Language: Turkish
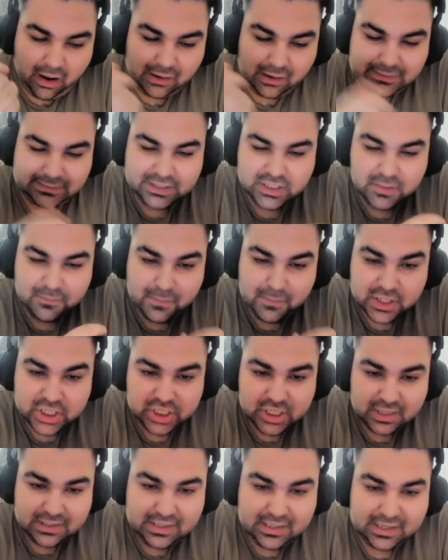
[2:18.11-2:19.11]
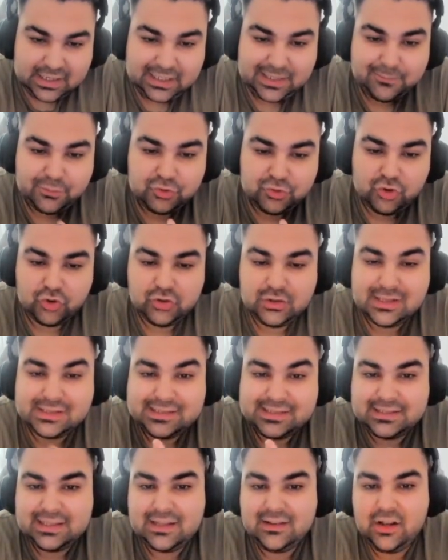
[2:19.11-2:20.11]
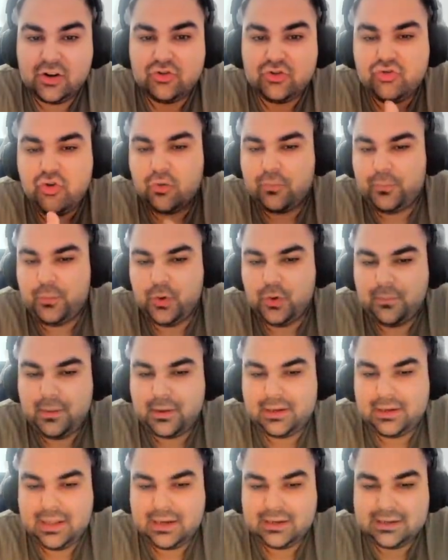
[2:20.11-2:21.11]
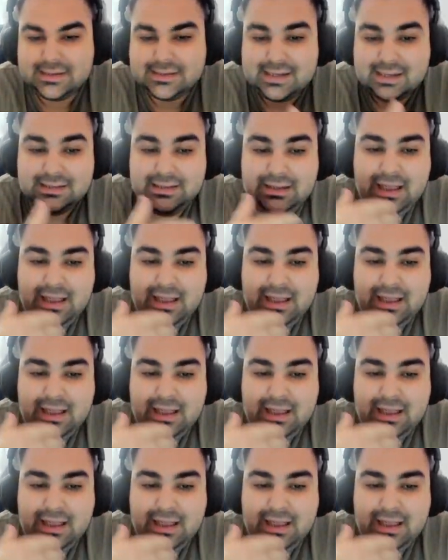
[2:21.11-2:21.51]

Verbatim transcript: artışın başından yakalayıp sonuna satanlar çok büyük paralar kazandı.